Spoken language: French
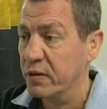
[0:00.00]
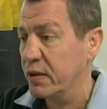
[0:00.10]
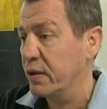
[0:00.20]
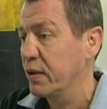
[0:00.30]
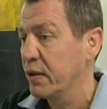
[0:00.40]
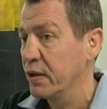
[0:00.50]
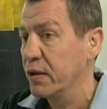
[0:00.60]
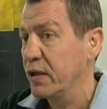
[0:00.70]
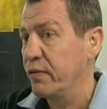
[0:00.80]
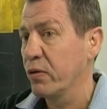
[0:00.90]
et
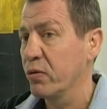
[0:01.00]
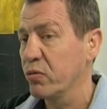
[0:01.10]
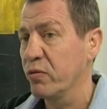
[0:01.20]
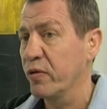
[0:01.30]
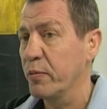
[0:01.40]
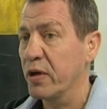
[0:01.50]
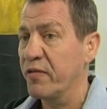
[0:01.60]
ils verront que vraiment que